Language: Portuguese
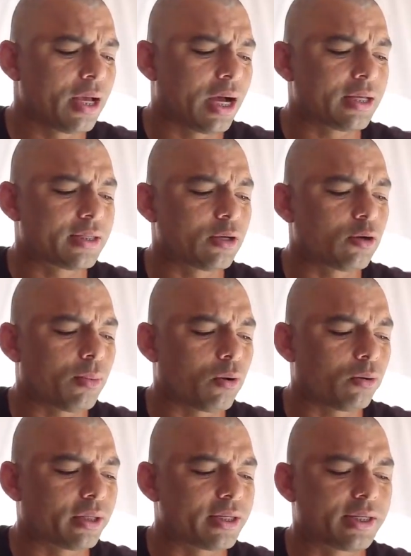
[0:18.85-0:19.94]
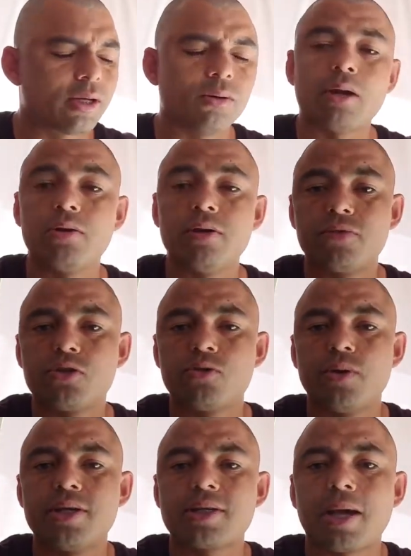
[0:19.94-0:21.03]
assim como aconteceu lá no livro de
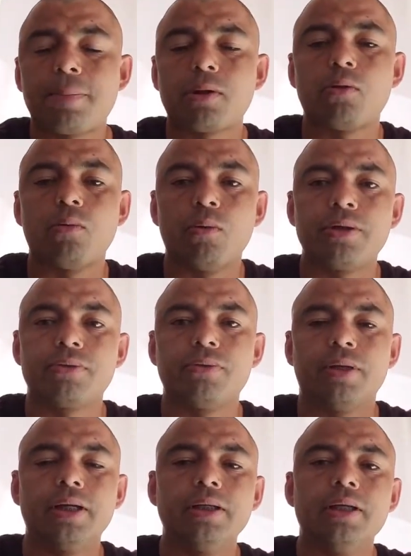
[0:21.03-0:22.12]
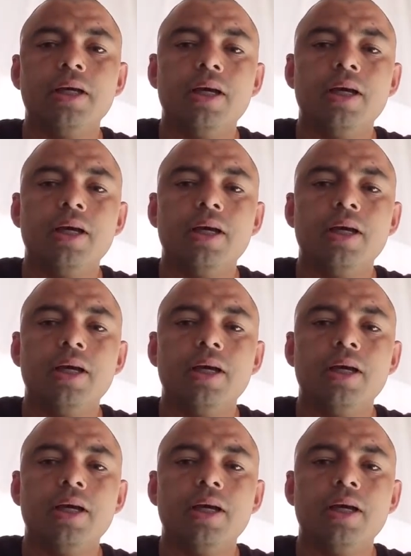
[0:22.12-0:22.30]
Juízes, capítulo 8, né?